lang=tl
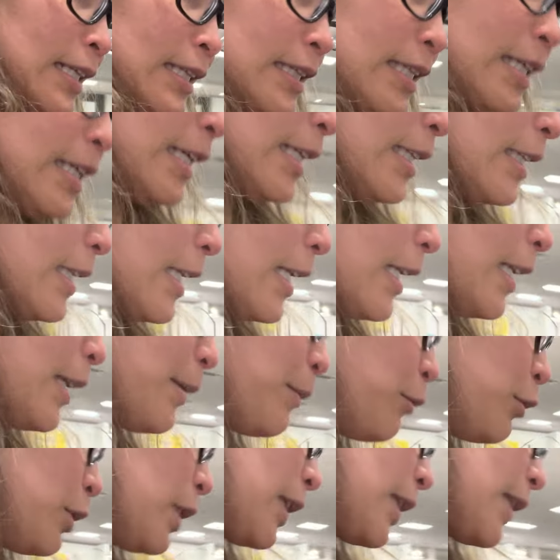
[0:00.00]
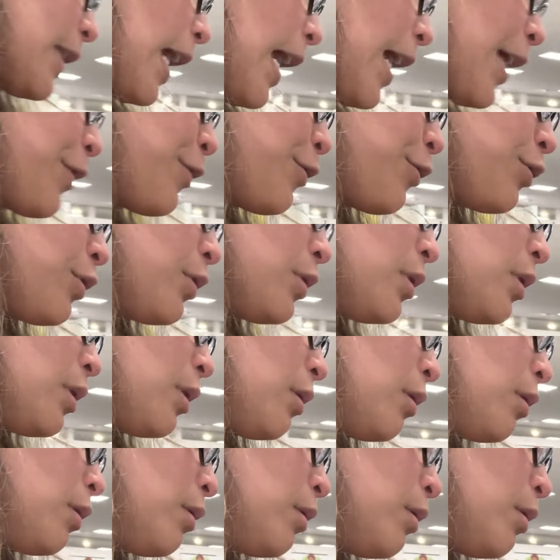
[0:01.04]
tingin-tingin muna tayo.
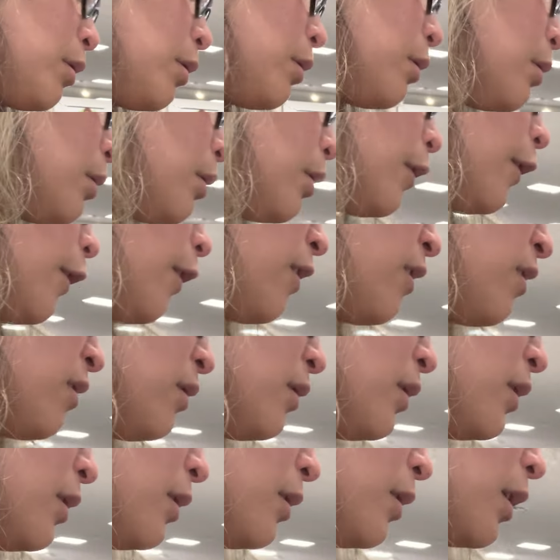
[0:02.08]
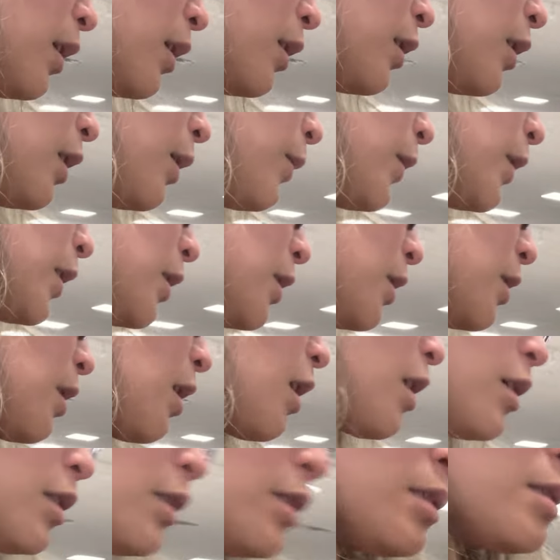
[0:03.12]
Oh, laki naman ng
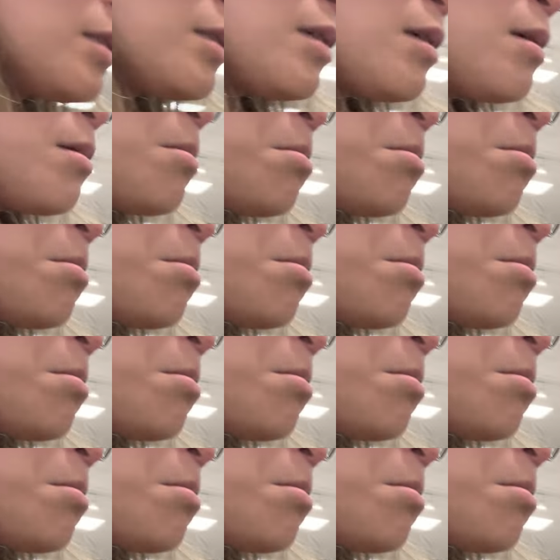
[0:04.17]
size.